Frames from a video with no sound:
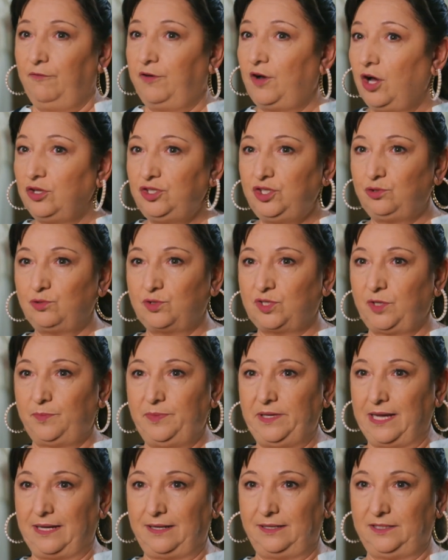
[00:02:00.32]
Wchodzi tu
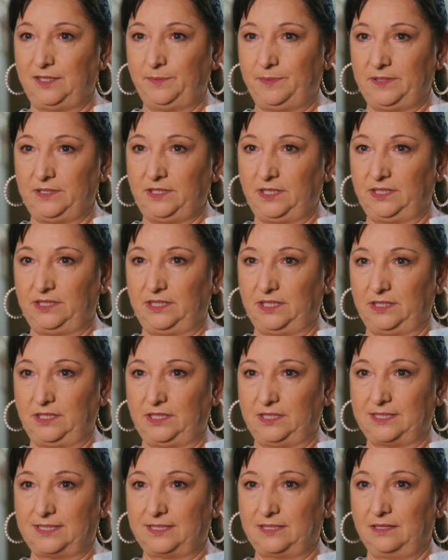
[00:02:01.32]
sobie jak gdyby nigdy
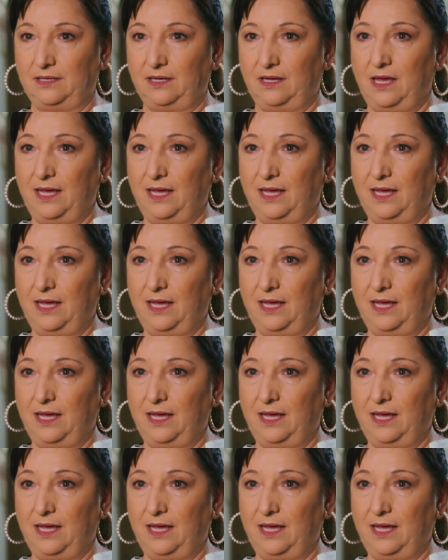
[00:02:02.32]
nic.